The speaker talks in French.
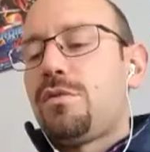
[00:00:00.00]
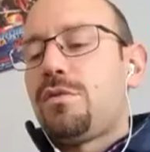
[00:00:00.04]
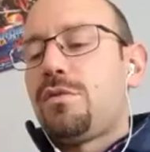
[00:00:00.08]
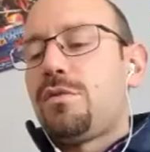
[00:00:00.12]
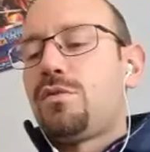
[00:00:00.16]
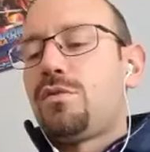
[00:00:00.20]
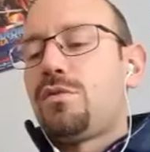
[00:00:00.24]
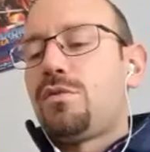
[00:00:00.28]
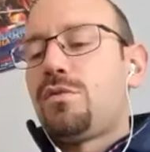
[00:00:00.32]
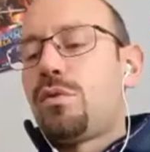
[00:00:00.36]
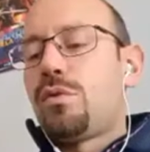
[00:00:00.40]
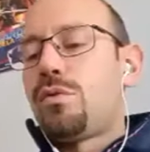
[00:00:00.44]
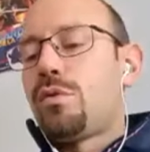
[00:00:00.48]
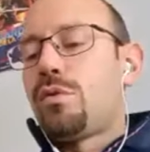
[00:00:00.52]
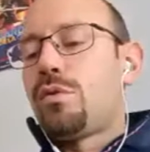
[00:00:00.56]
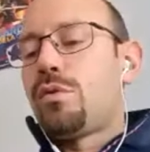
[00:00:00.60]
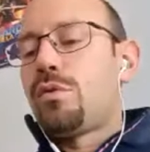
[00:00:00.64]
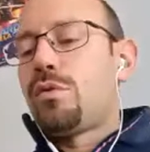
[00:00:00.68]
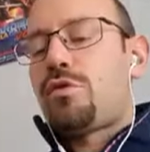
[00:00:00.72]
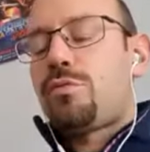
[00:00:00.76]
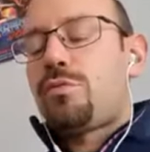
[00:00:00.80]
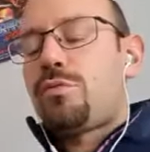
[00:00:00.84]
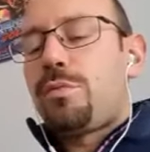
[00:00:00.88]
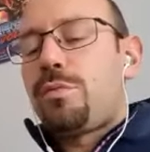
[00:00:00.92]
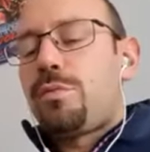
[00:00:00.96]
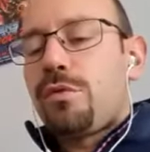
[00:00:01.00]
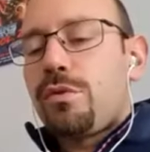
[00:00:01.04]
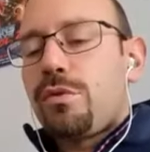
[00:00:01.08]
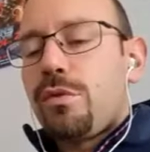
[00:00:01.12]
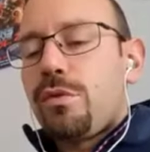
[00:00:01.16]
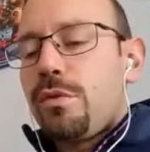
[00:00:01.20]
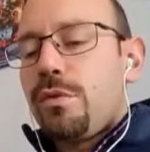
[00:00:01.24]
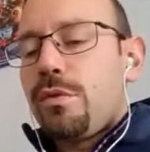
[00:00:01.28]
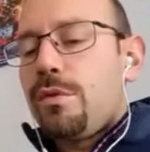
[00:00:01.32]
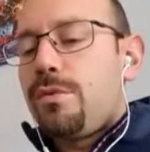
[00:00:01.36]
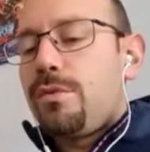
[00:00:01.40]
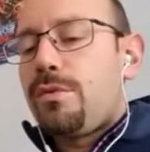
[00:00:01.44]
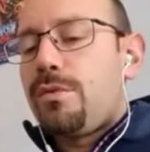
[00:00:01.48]
donc euh, je pense qu'il
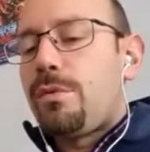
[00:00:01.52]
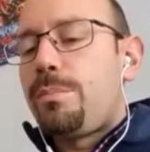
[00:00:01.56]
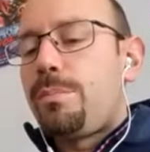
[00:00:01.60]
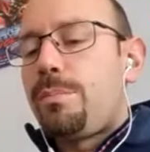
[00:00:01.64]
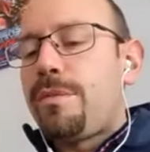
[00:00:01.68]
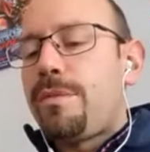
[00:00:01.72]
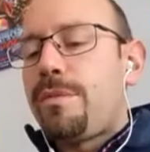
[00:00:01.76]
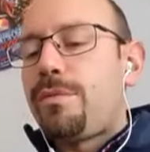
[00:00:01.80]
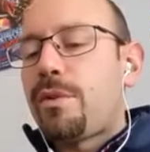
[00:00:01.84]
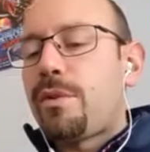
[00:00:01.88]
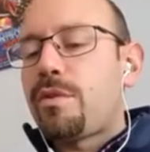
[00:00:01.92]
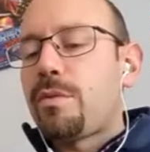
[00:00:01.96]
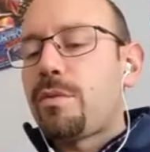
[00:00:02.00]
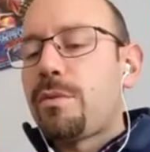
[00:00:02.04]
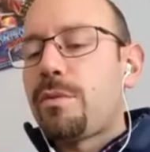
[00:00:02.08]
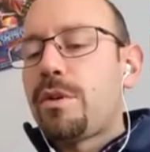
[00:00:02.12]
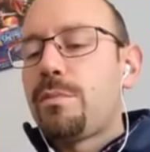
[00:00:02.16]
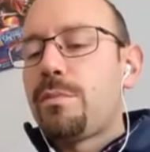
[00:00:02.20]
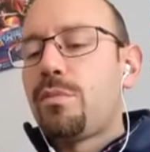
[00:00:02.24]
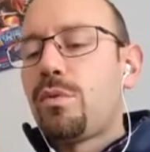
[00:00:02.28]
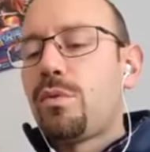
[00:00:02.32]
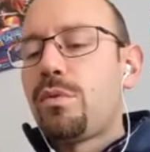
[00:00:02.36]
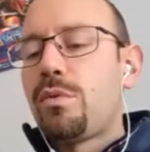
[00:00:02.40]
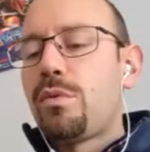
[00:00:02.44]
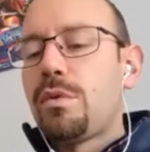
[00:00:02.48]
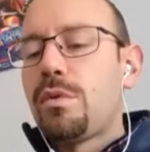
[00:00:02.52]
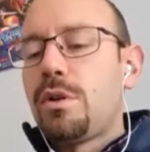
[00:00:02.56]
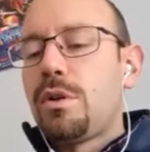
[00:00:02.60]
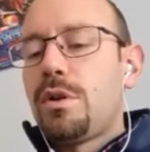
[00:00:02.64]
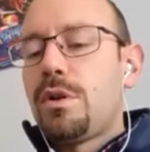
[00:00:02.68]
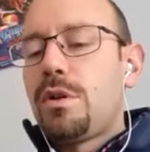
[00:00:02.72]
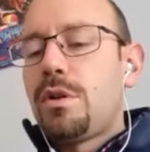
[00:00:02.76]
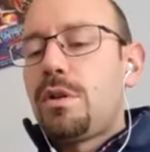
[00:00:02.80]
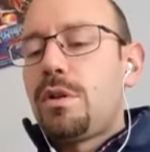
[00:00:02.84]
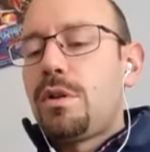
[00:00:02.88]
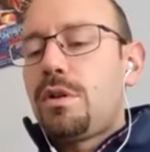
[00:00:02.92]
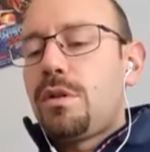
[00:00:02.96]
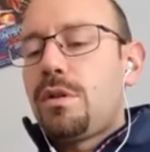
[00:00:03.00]
ne faut pas forcément être bon
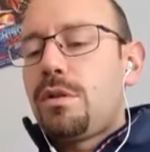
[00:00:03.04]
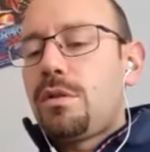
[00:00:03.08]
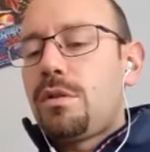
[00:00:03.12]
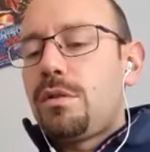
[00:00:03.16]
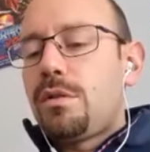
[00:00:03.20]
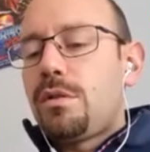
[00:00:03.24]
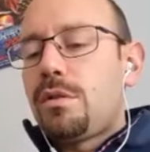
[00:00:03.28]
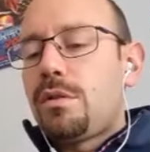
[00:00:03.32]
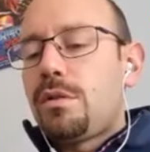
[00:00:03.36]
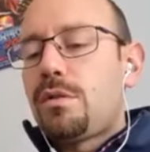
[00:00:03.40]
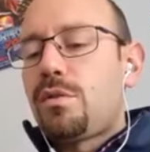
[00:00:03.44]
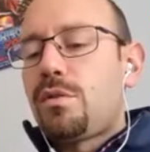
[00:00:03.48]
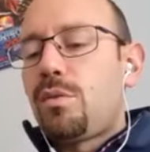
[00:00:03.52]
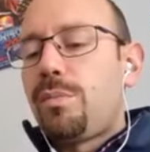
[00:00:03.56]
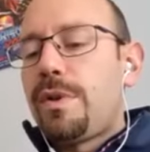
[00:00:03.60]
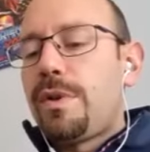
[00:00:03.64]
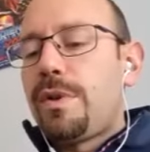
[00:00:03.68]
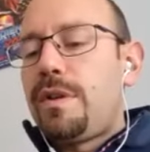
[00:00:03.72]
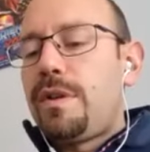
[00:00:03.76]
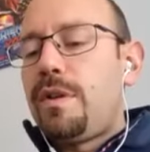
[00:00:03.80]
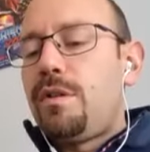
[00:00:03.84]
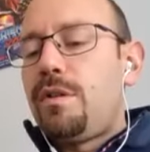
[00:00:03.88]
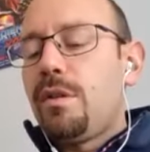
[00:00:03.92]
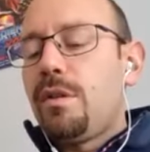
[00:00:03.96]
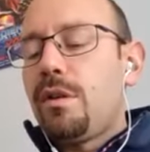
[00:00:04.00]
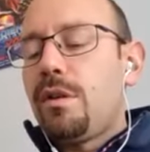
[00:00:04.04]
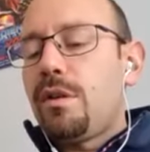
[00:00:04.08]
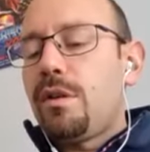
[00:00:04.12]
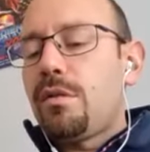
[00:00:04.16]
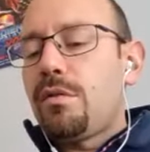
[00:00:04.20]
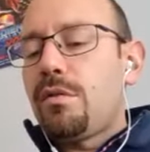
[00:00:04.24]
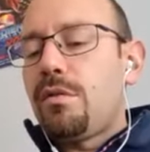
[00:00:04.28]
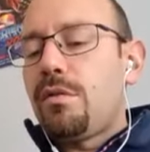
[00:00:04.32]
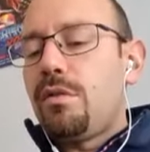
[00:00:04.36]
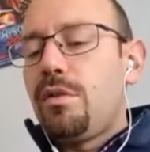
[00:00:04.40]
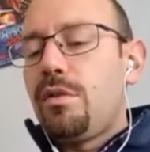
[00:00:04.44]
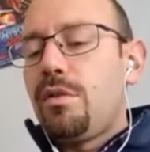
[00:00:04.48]
euh, compétiteur.